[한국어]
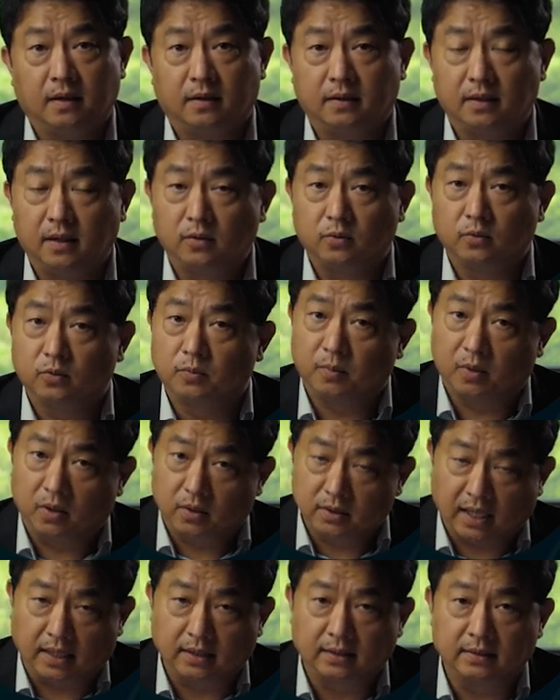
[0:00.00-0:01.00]
그래도 뭐
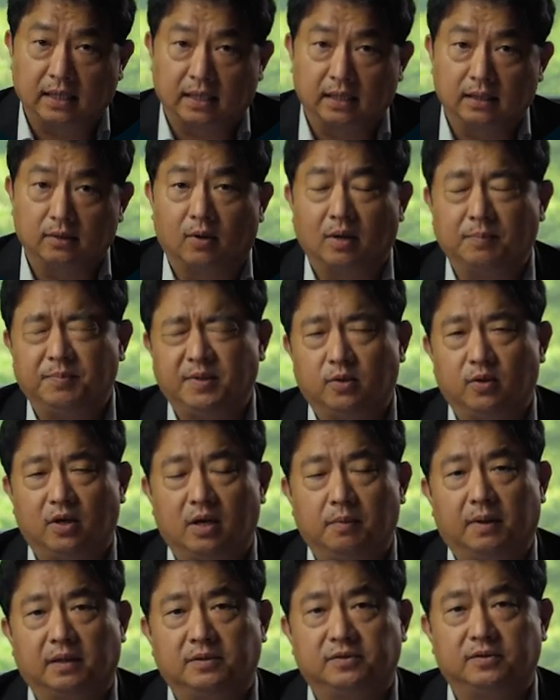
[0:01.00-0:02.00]
다른 나라와 비교해
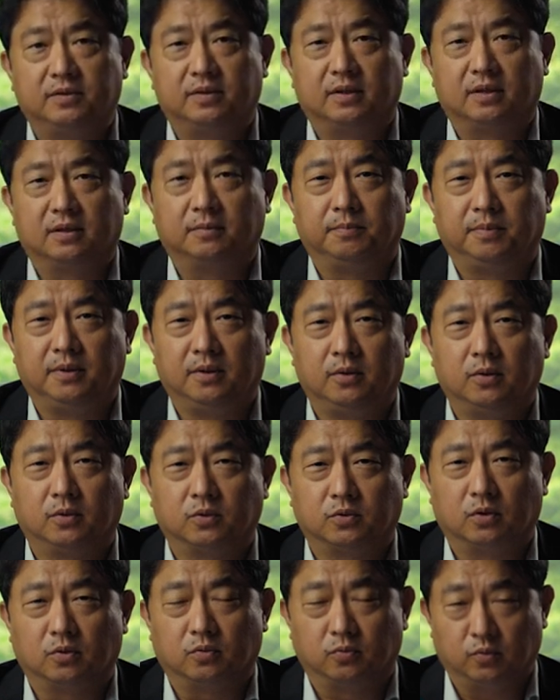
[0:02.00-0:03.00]
봤을 때는
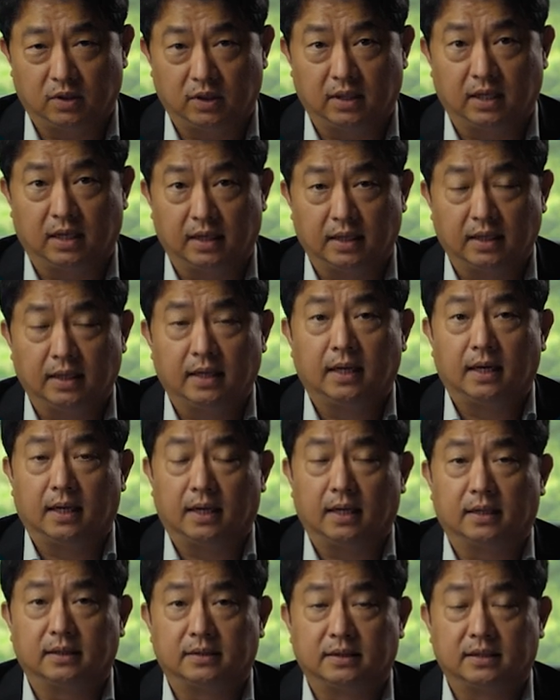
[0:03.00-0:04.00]
비교적 우리가
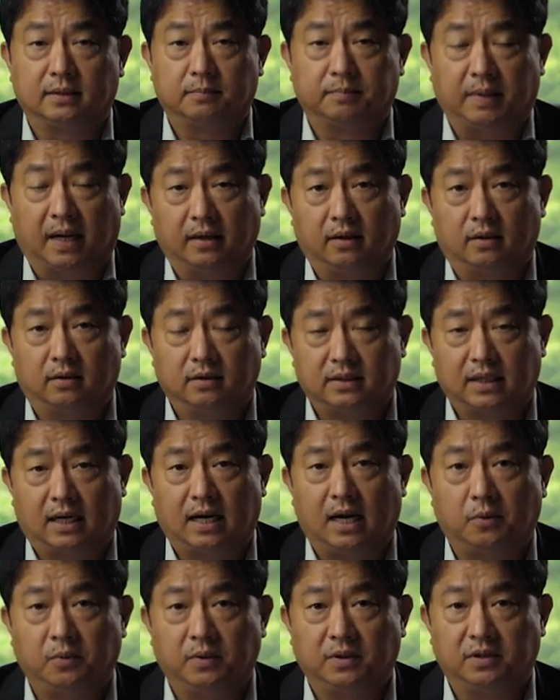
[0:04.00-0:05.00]
어, 지금 방역을 잘
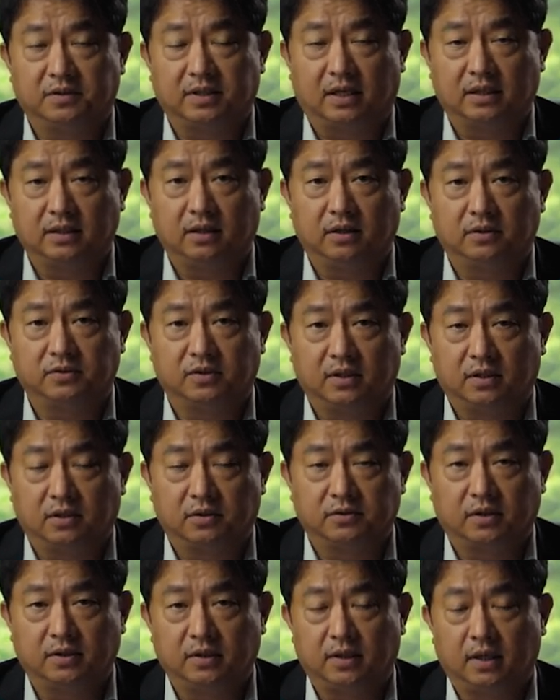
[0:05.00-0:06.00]
하고 있는 상태여서 이런
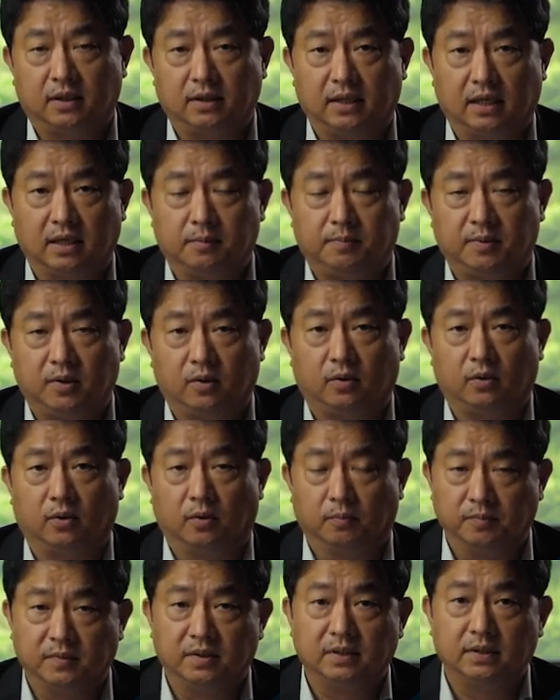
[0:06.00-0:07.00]
선택을 내릴 필요가
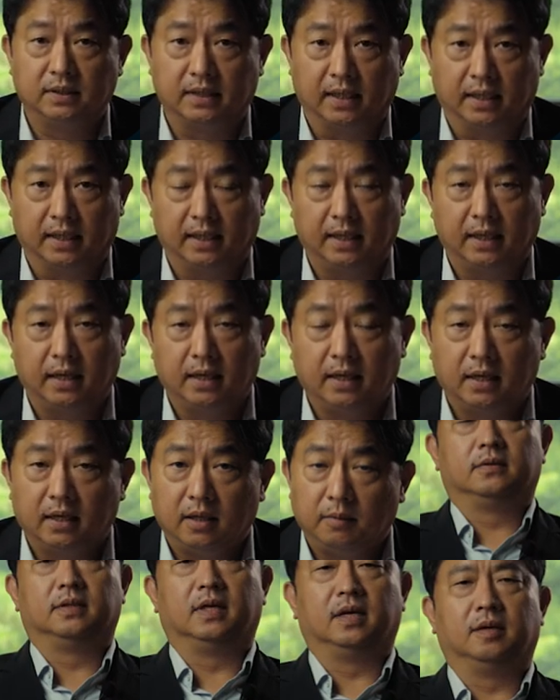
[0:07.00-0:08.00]
없는데
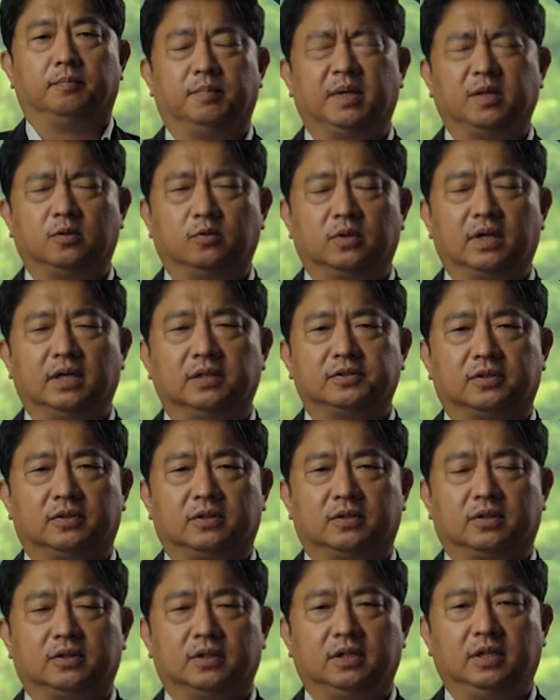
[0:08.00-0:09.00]
네,
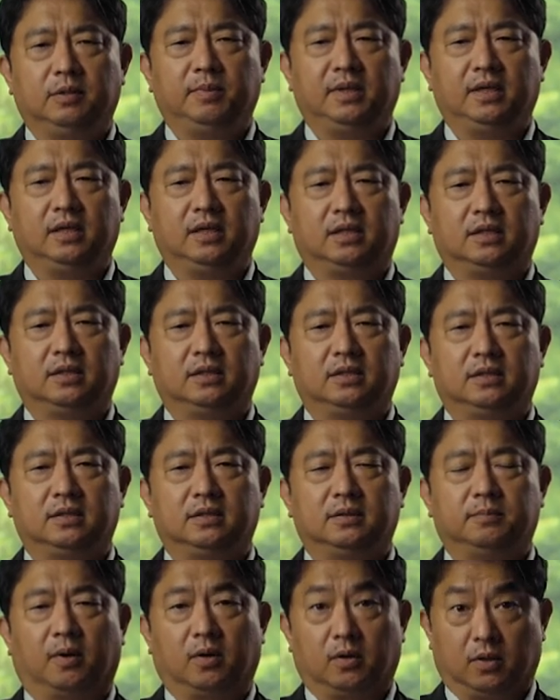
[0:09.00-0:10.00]
미국에서 이미
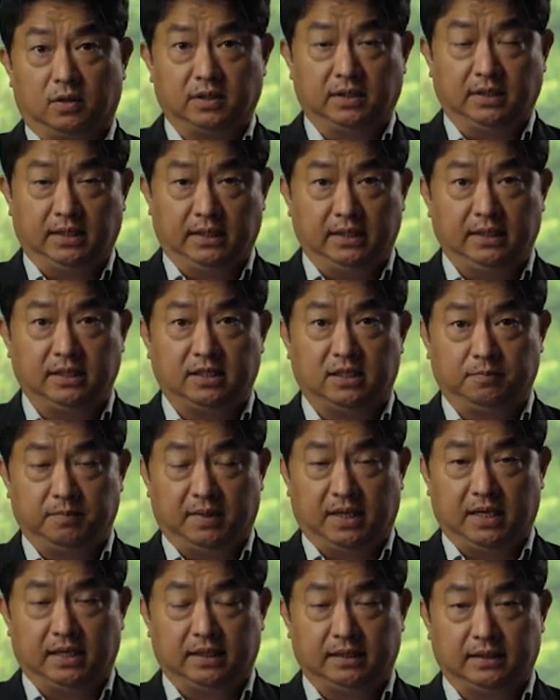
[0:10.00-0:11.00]
그 벌어진
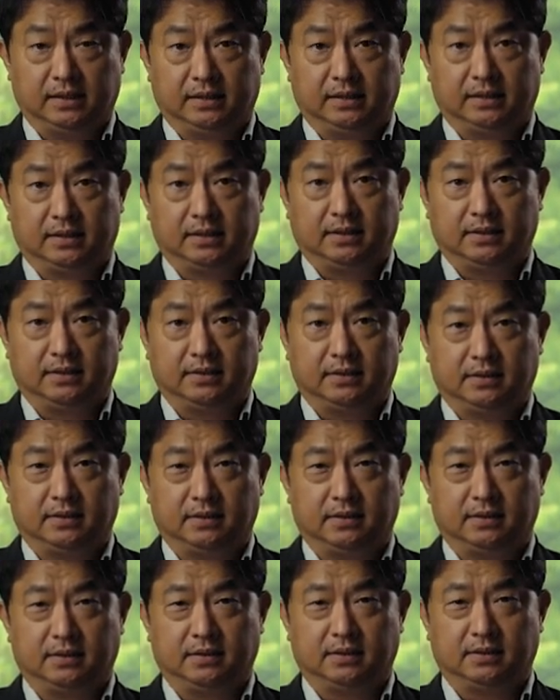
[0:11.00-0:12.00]
일이지만
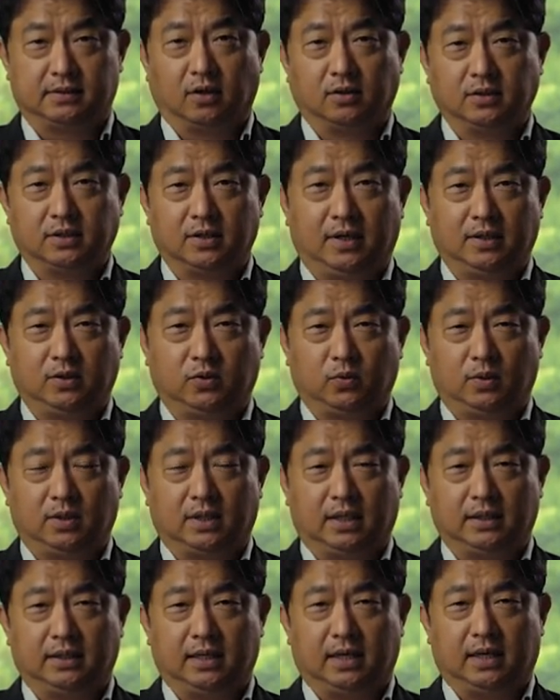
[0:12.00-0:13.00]
그 경제 활동을
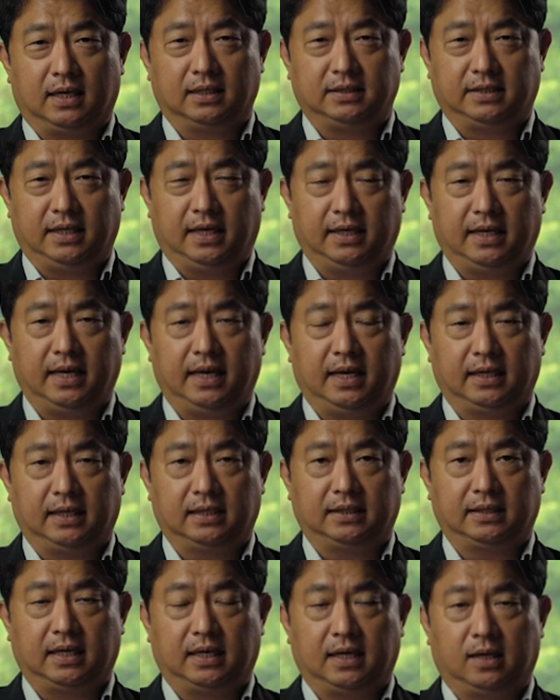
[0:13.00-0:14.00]
갖다가
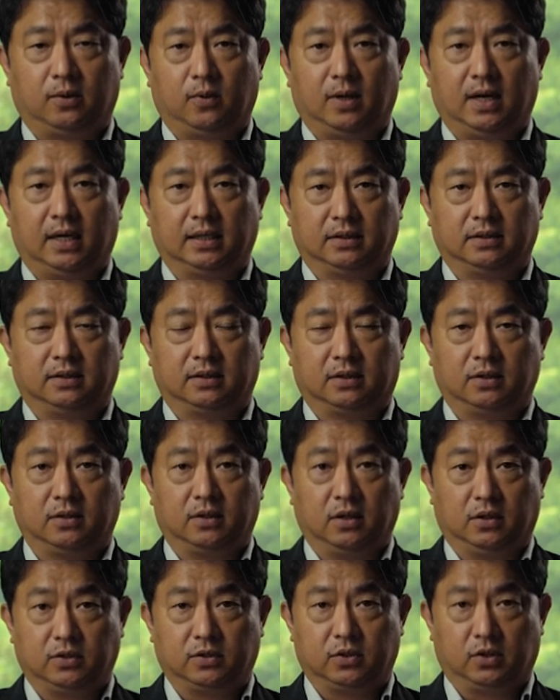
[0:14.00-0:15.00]
재개하겠다라고 하는 그런
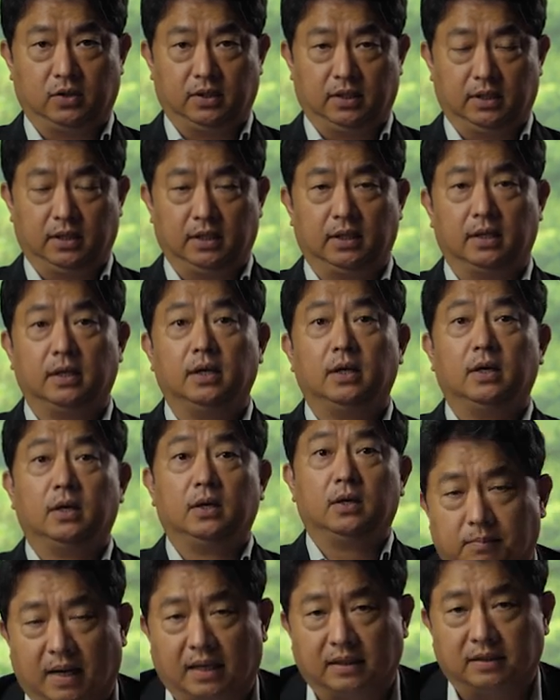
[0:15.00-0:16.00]
결정이
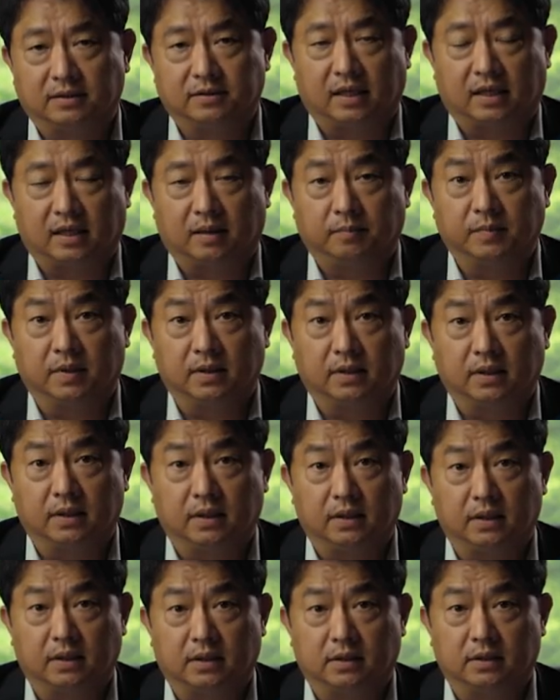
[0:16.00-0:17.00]
많은
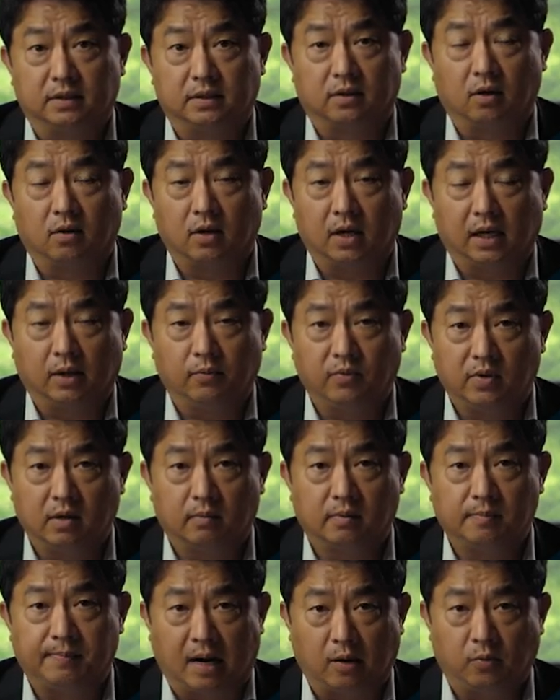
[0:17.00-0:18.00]
사람들이 그건강에
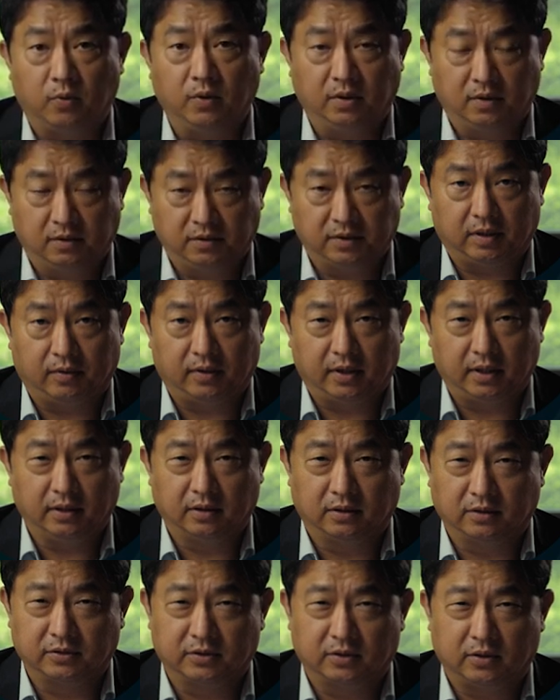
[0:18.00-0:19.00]
위협을 받고 있는
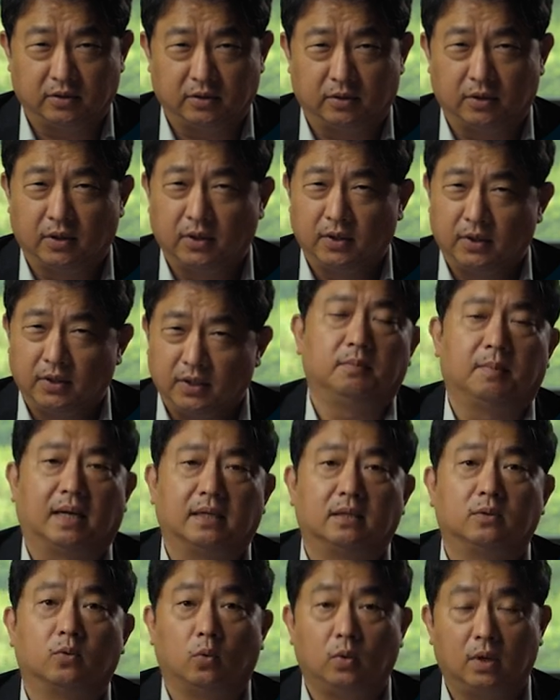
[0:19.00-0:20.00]
상황이어서
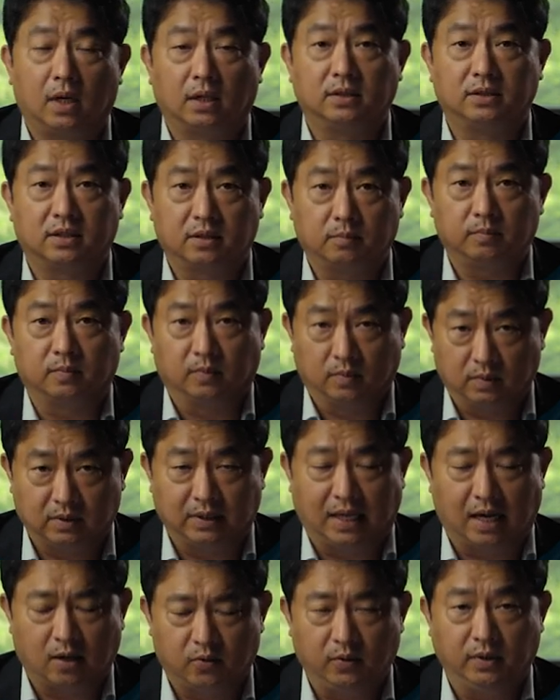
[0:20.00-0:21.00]
많은 논란을 지금
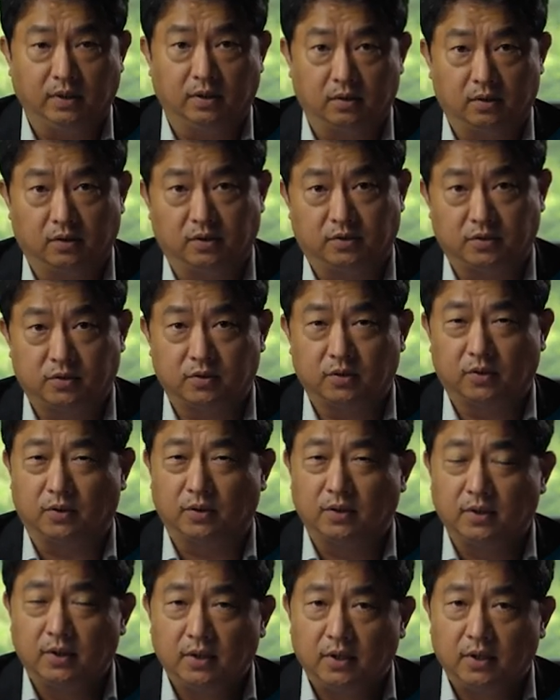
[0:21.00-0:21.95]
낳고 있는 것이죠.